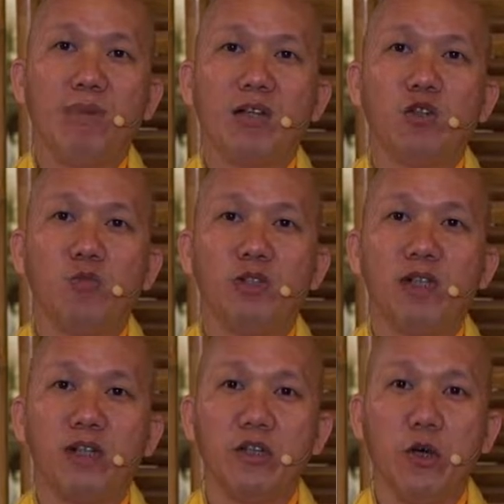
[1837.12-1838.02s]
bắn cung
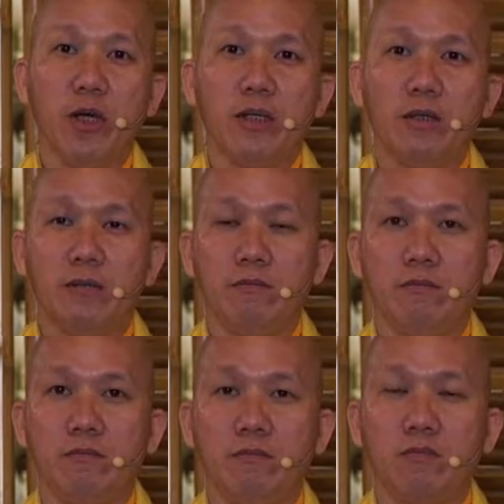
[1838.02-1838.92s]
rất là giỏi
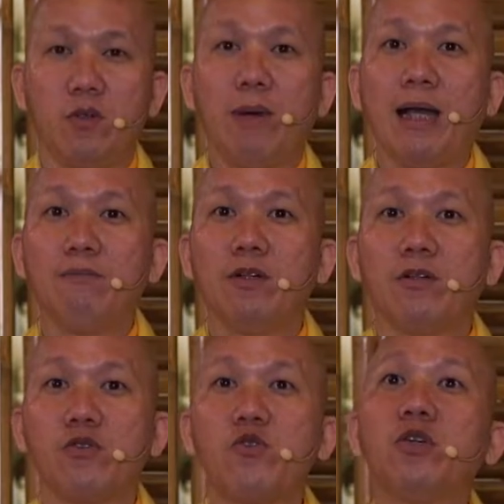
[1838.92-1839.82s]
rồi bắn mà
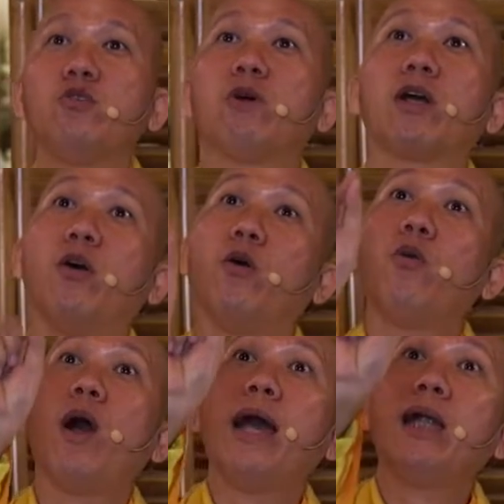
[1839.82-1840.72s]
xuyên qua cái ổ
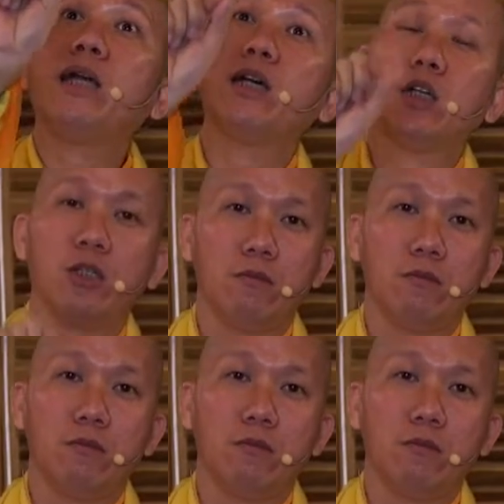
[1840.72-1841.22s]
khóa đó